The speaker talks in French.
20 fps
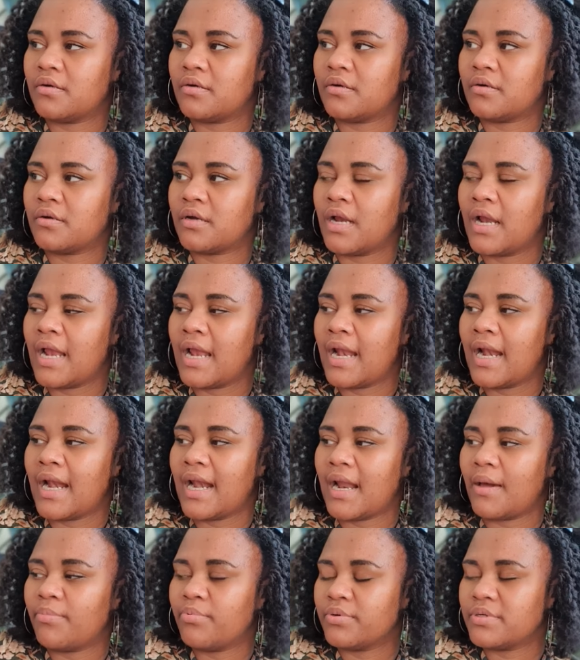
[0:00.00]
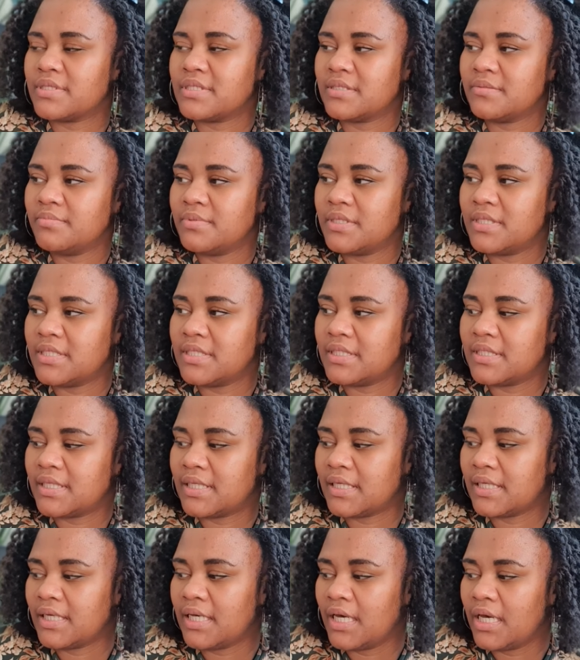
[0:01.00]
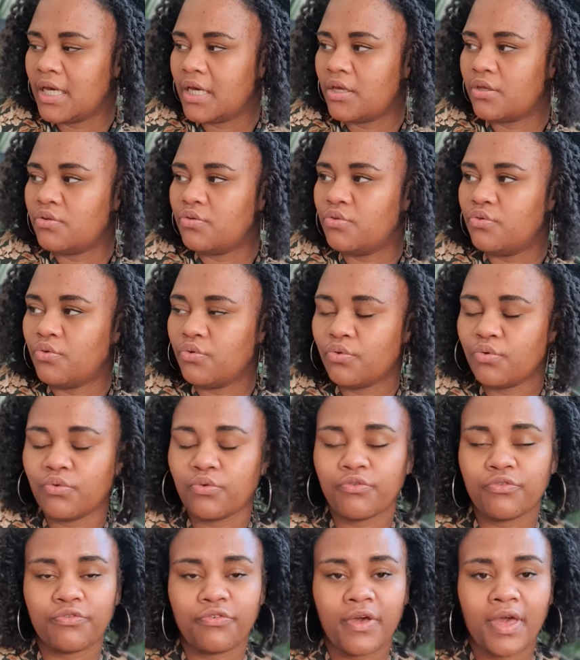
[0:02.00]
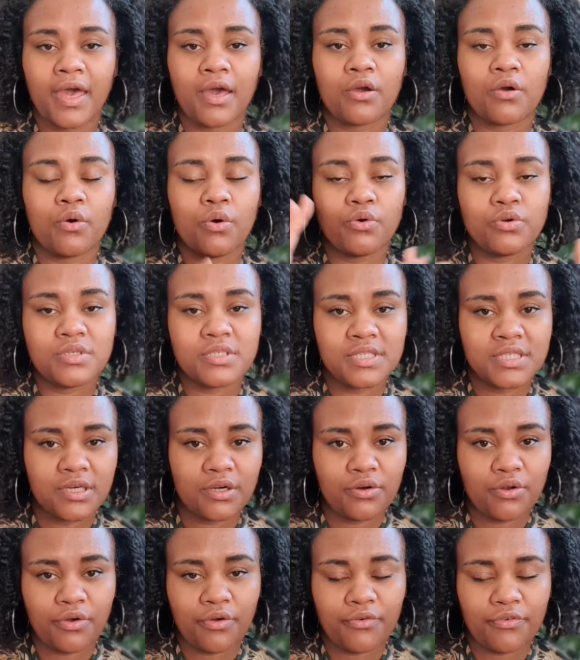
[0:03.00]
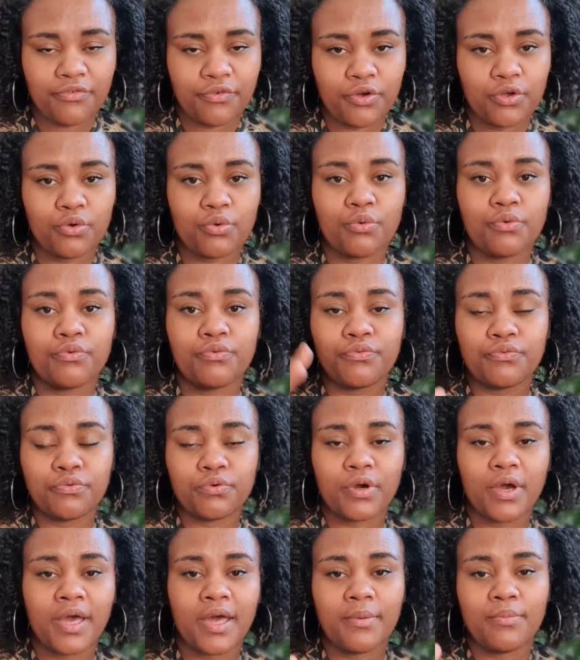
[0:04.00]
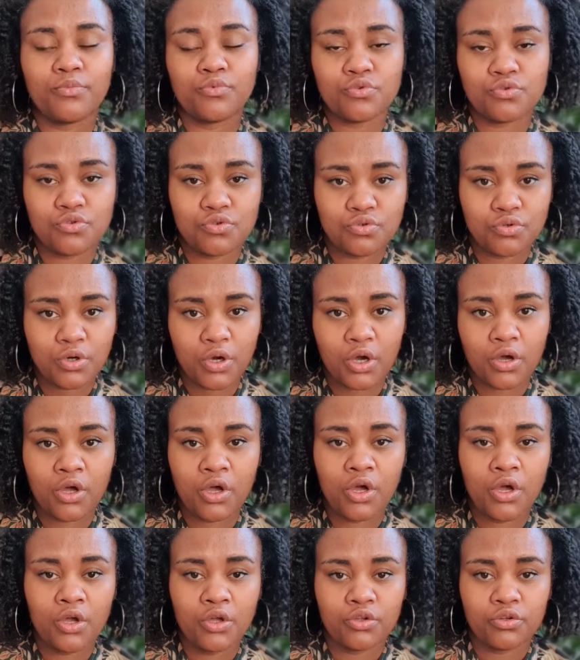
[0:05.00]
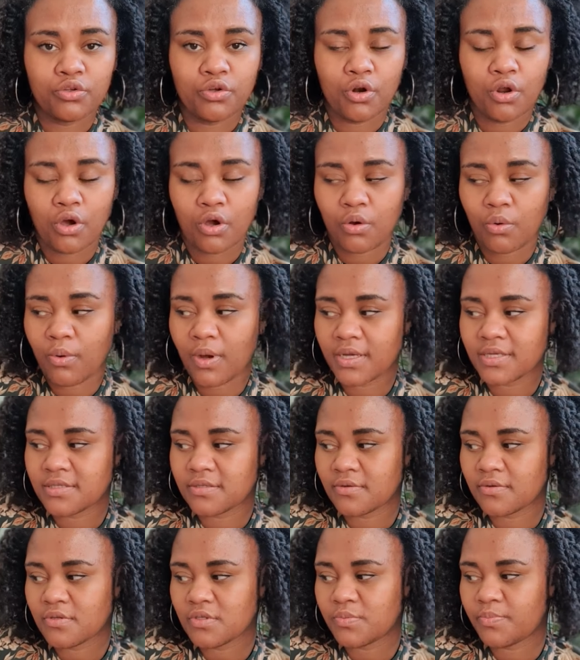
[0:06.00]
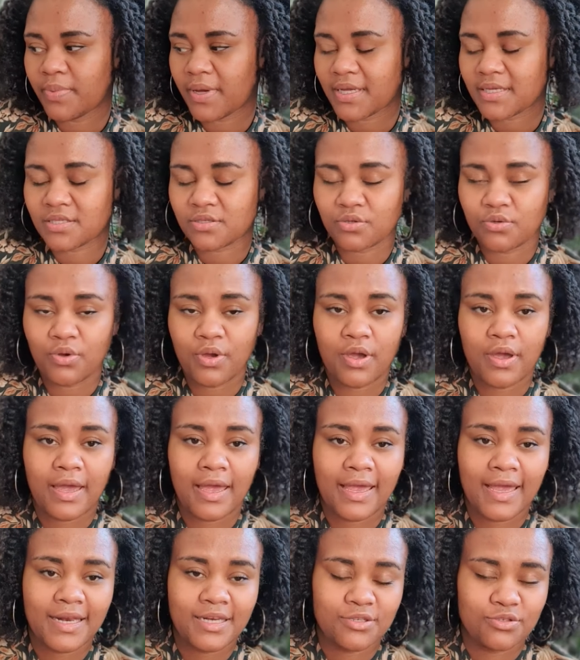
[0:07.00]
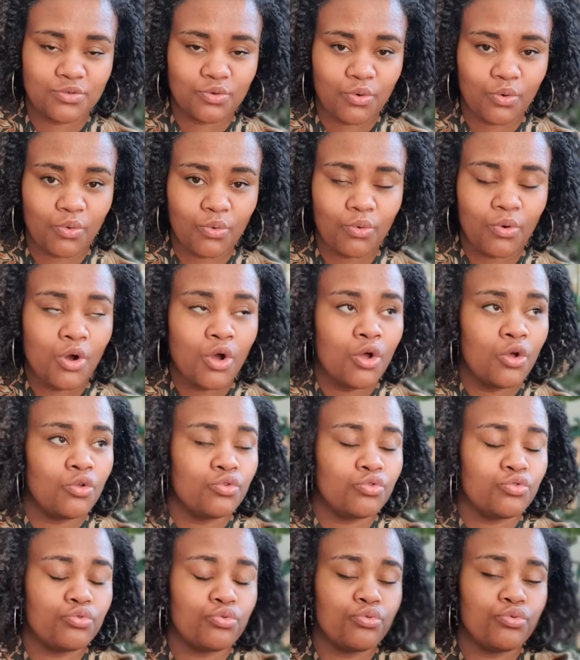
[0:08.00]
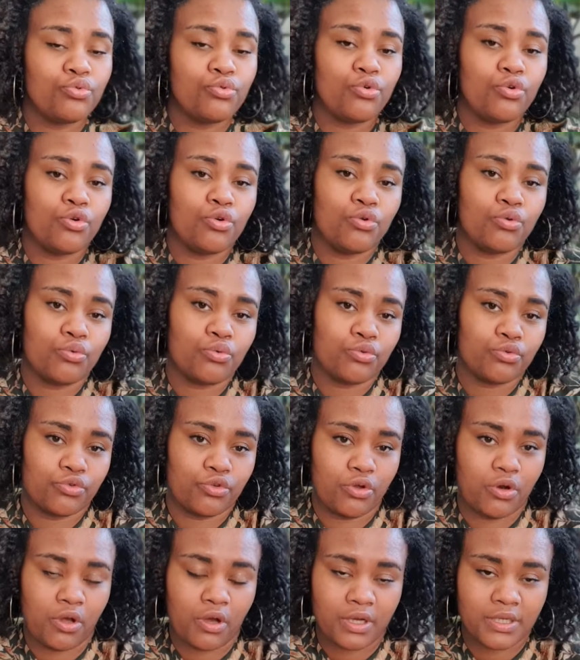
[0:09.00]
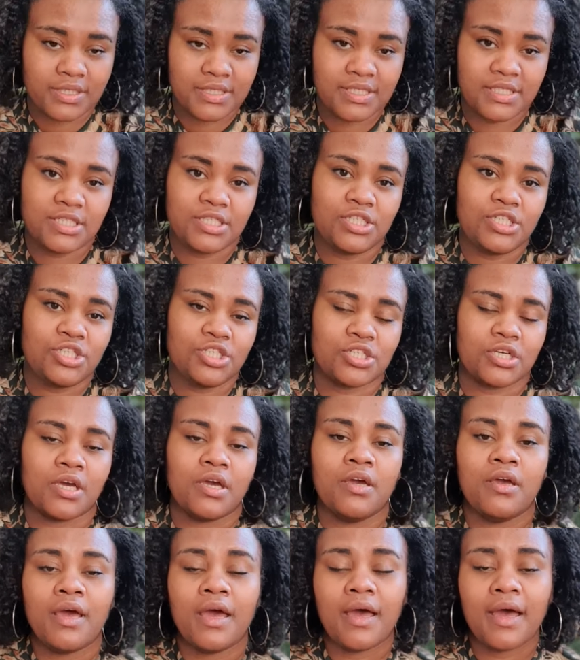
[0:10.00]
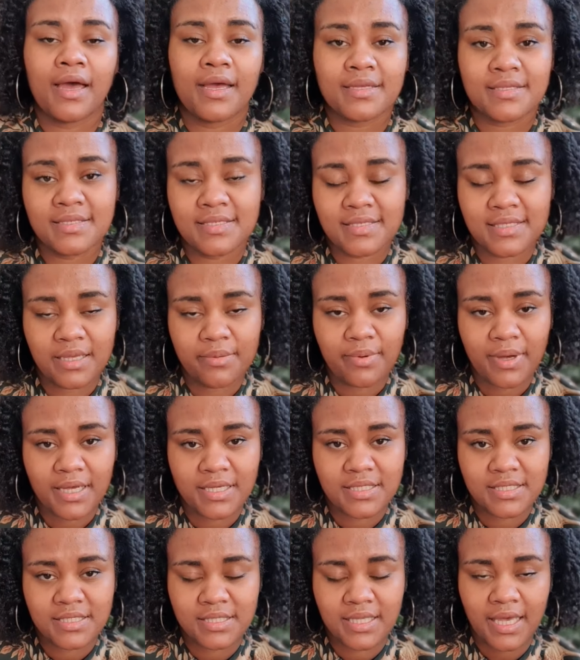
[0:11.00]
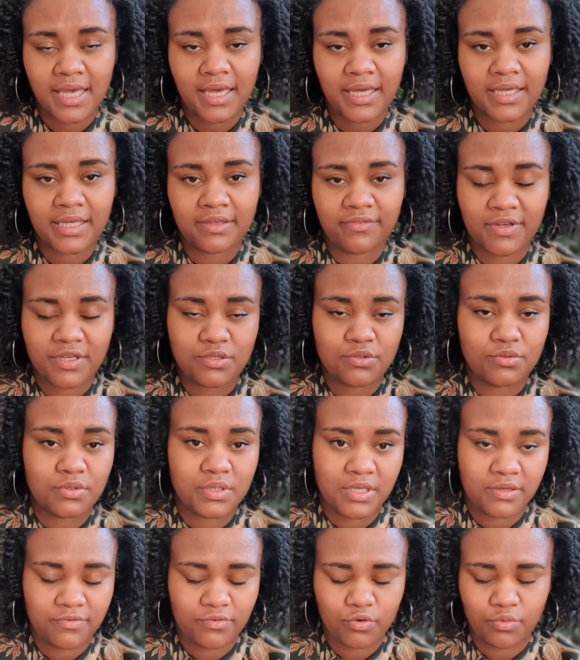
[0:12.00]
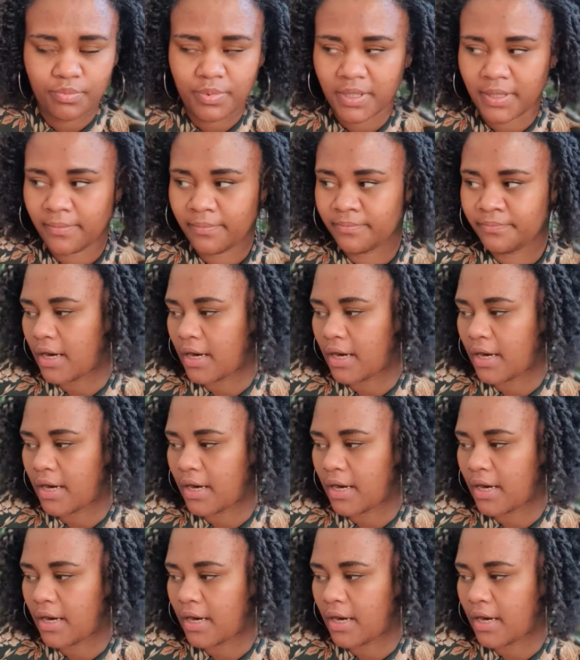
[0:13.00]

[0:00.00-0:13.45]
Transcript: euh, la possibilité de faire grossir leurs feuilles au fur et à mesure de leur croissance parce qu'elles auront tout le long de leur tige un système racinaire qui va se développer.